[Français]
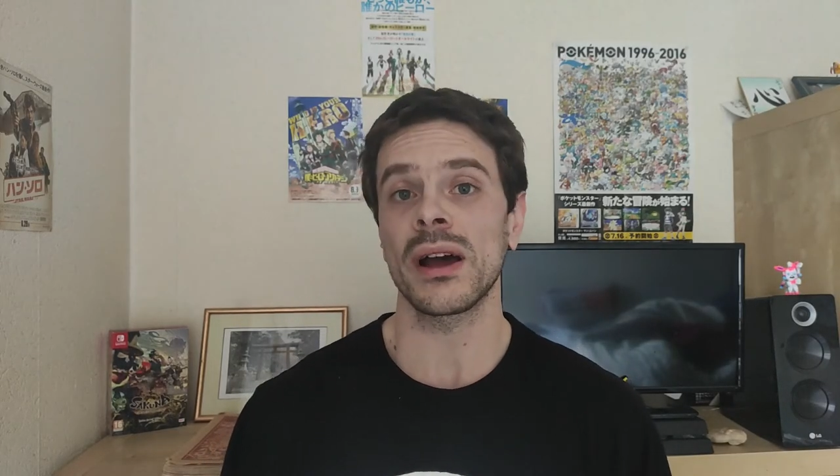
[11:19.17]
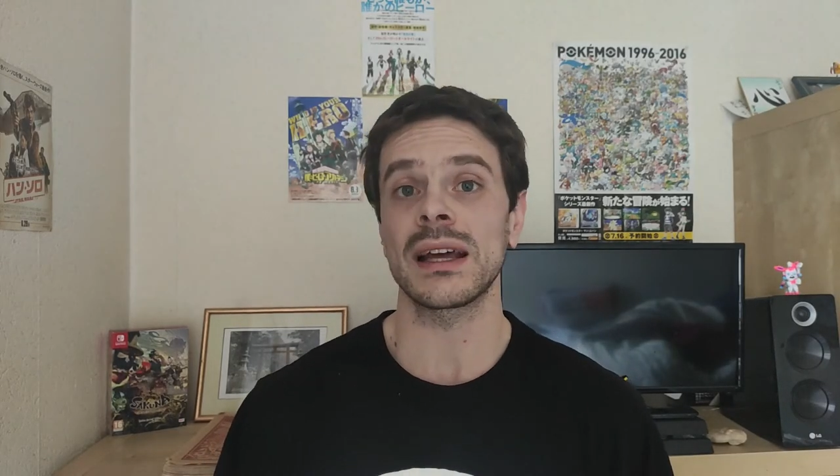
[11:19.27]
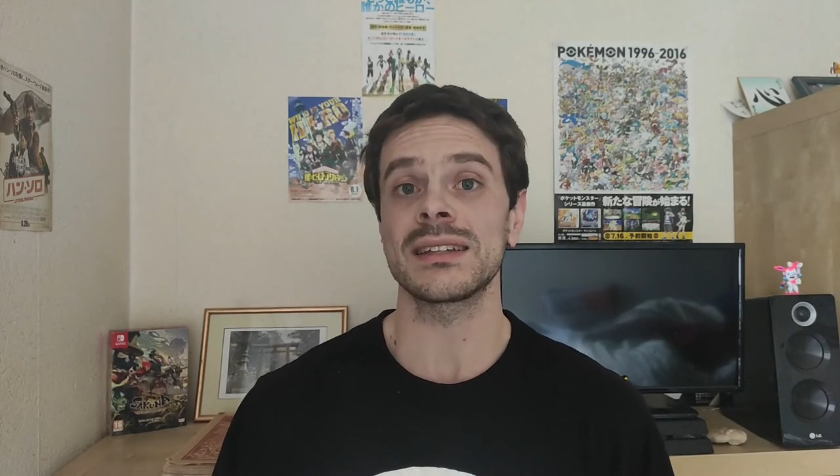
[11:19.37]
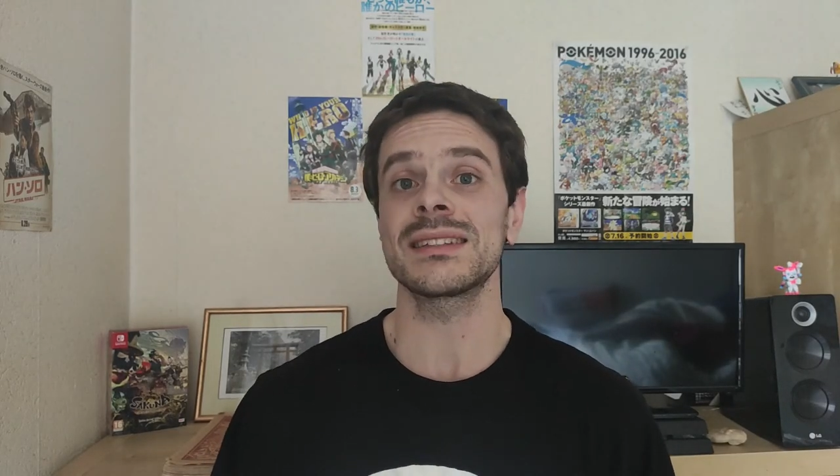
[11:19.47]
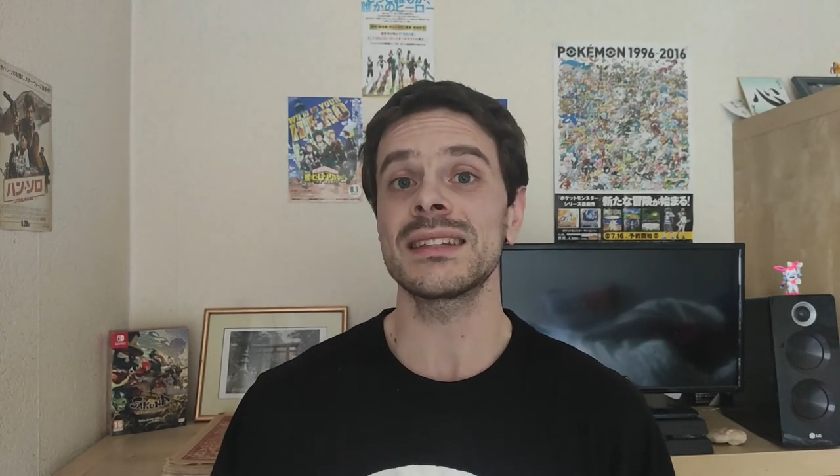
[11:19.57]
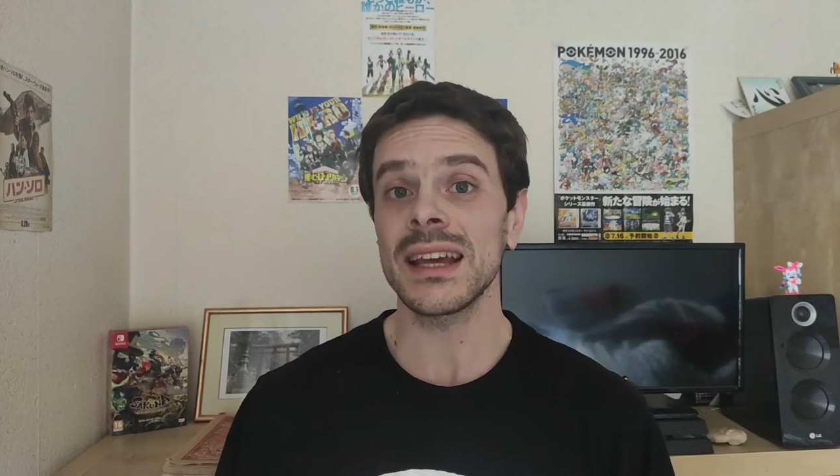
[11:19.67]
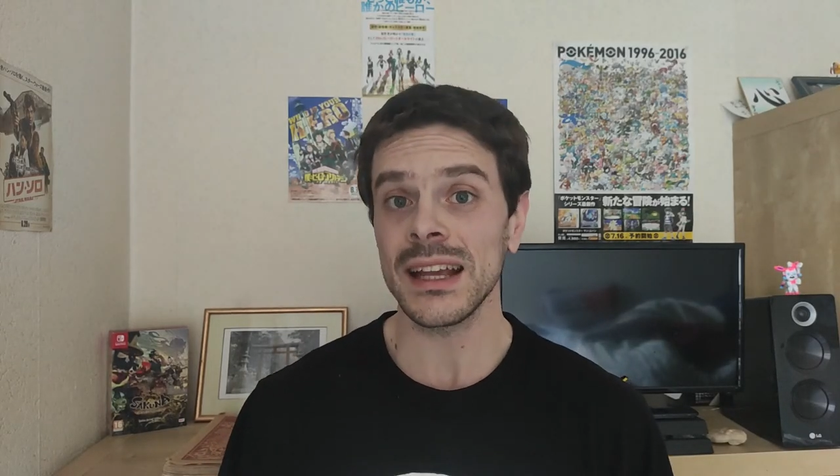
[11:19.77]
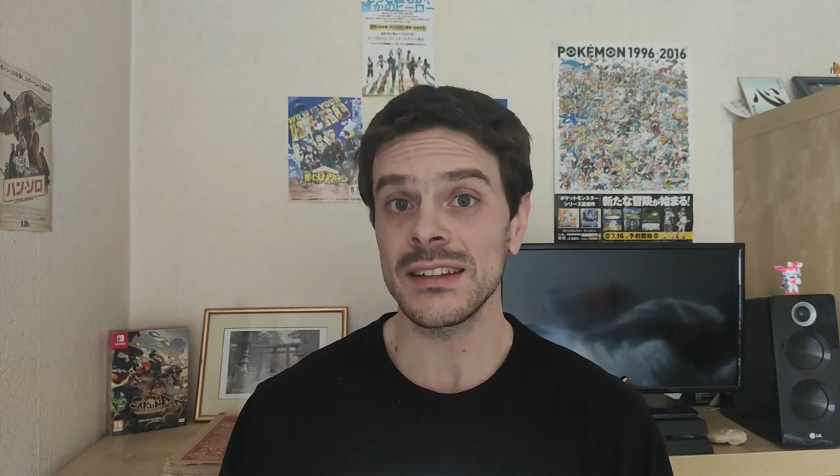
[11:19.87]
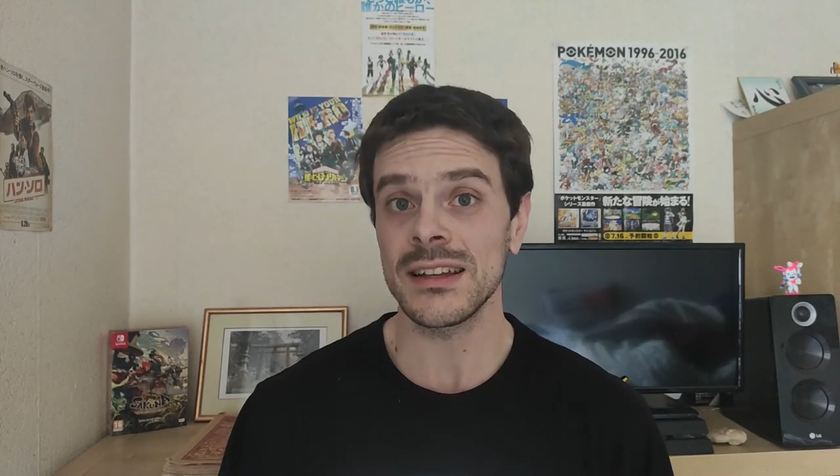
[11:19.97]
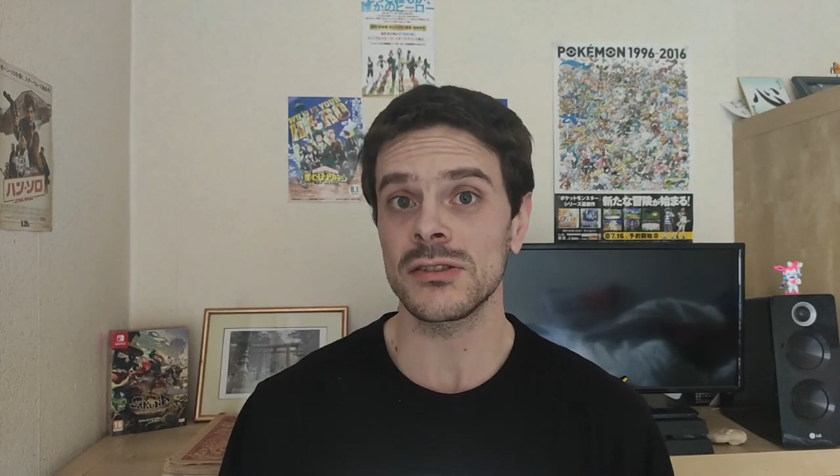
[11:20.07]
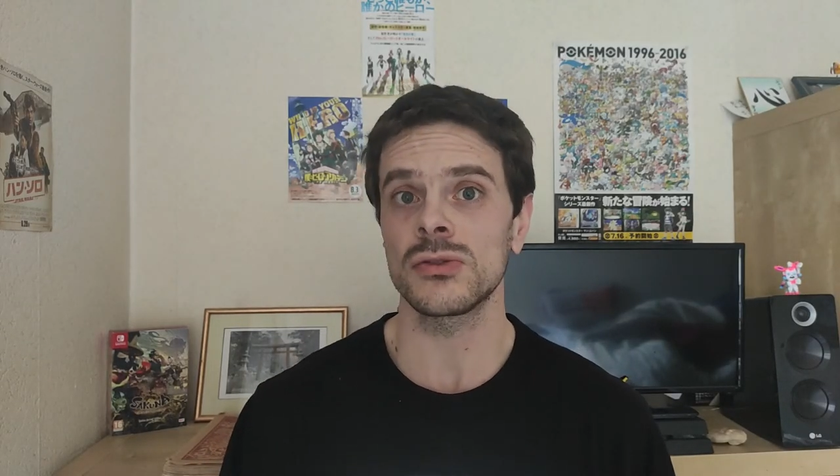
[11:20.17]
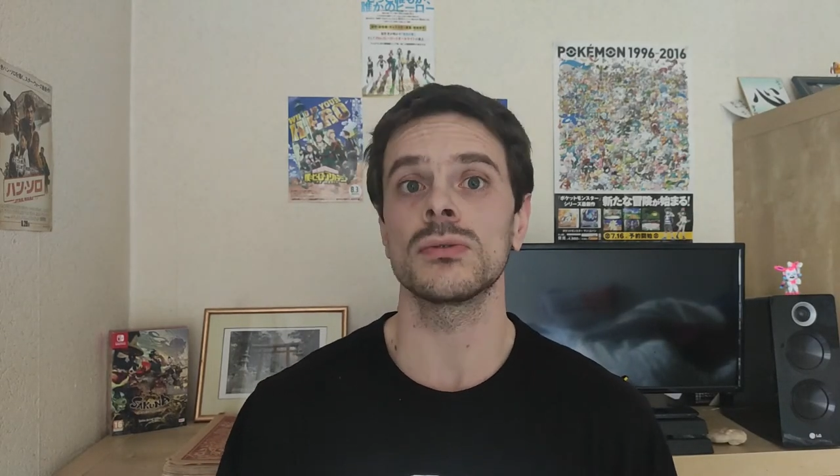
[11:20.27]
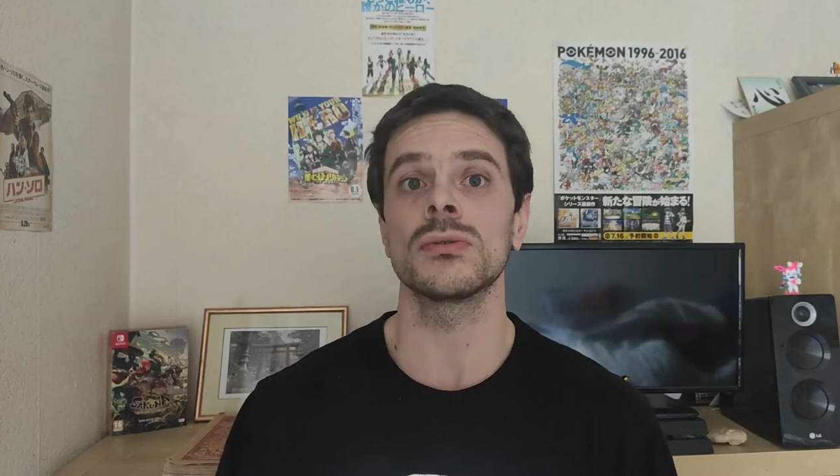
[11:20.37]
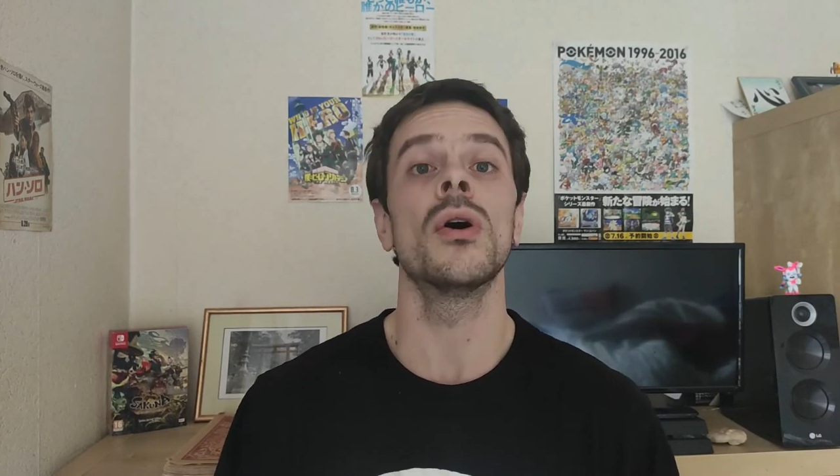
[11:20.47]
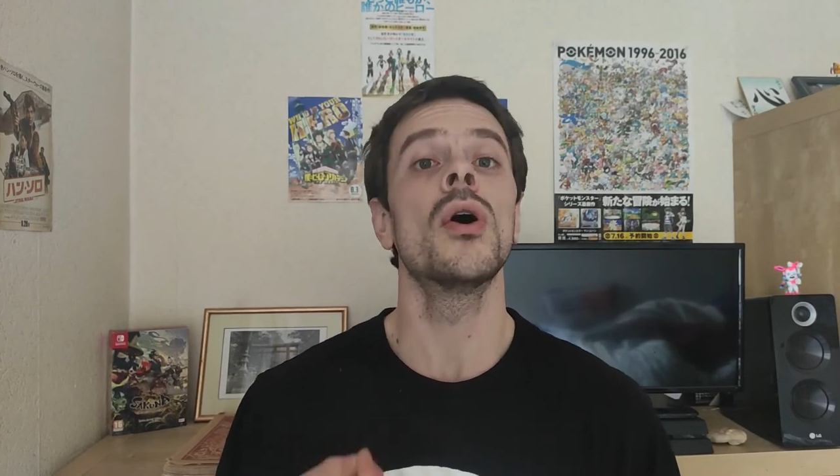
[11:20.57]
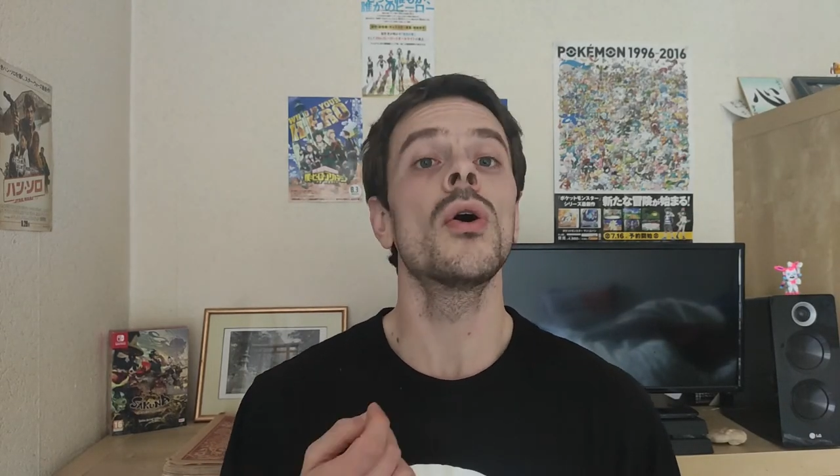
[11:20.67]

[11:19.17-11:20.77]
la stérilisation